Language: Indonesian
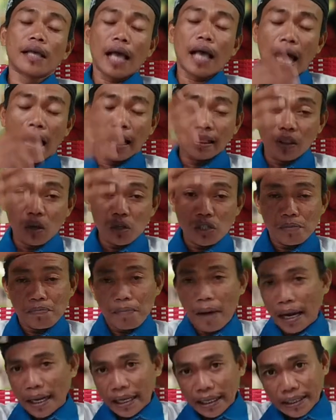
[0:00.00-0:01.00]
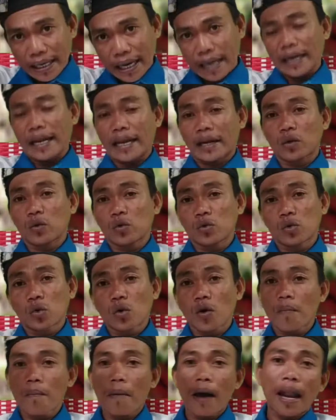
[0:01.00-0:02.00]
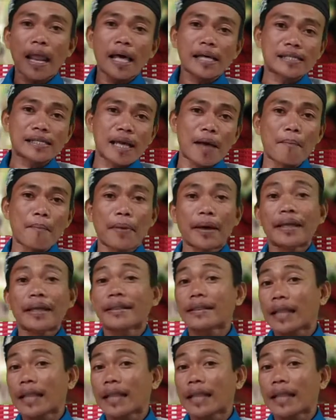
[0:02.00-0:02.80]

atau sebaliknya dari ujung kepala sampai